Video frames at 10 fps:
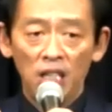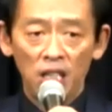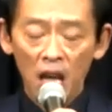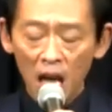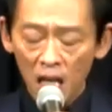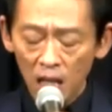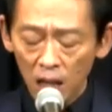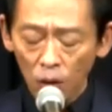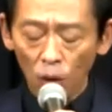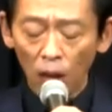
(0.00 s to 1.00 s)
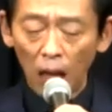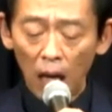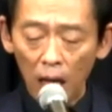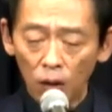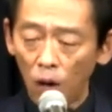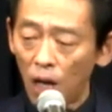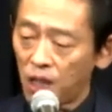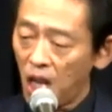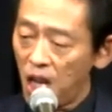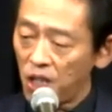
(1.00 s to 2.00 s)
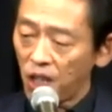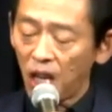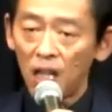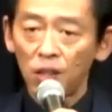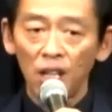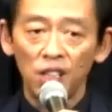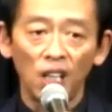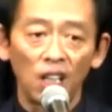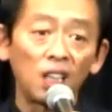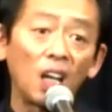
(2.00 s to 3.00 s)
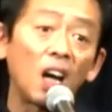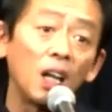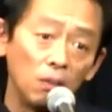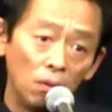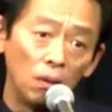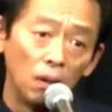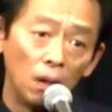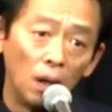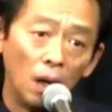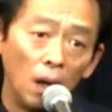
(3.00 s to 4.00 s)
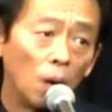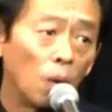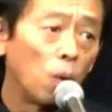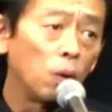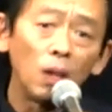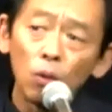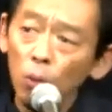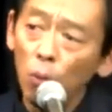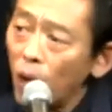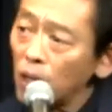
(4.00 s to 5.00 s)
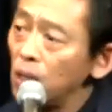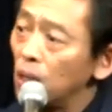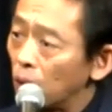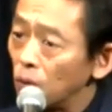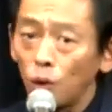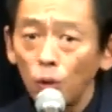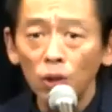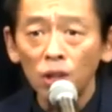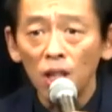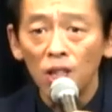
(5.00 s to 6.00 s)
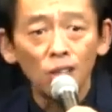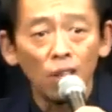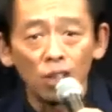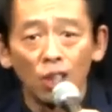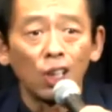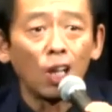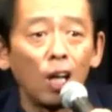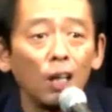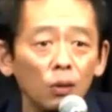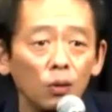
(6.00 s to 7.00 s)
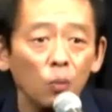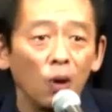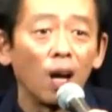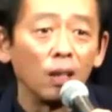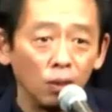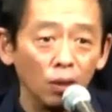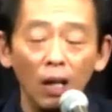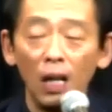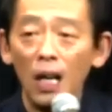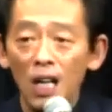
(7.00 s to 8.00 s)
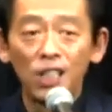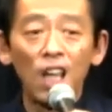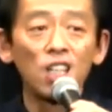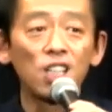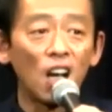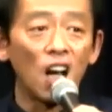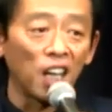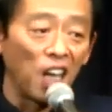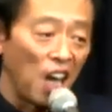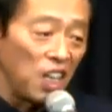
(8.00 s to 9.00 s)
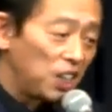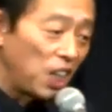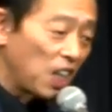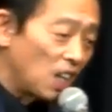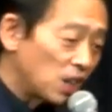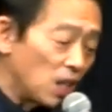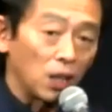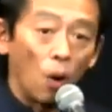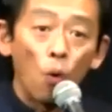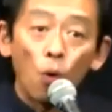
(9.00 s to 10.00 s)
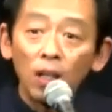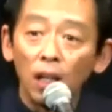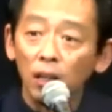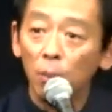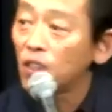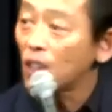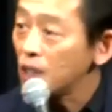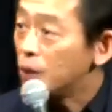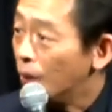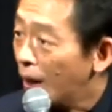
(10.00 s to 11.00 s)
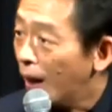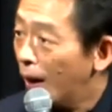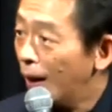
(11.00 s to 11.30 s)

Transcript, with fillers: 芸人とかタレントが政治的発言したら叩かれるこんな国もおかしいんですけどちょっと政治発言したら叩かれるにもかかわらず政治家が芸人的発言したら怒らないって珍しいですよね